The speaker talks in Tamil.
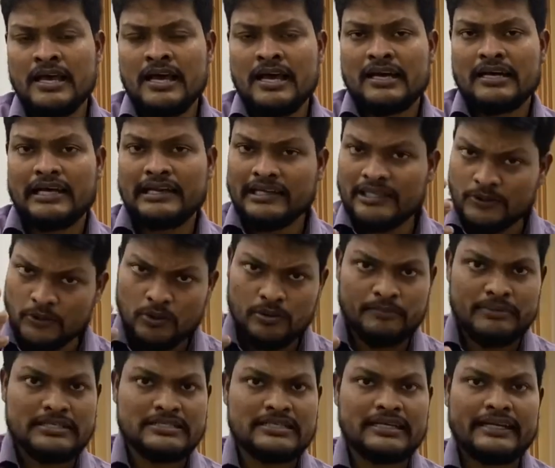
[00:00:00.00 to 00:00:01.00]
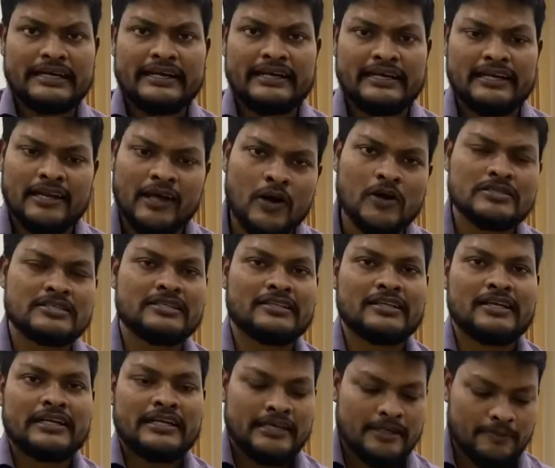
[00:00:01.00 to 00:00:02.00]
கரைக்கிறது ஒரு பெஸ்ட் டெக்னிக்னா ஆக்சிஜன்
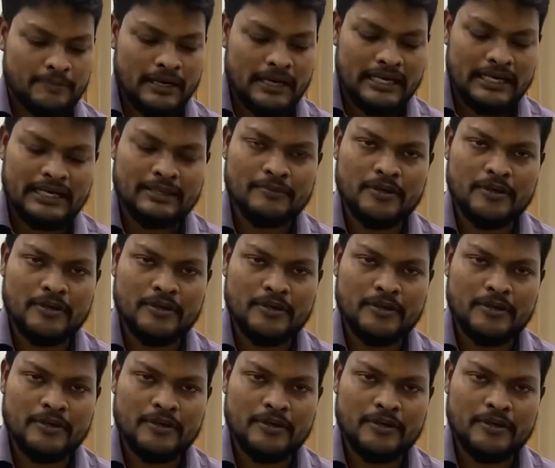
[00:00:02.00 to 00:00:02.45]
தான் நீங்கள் பிராணாயமா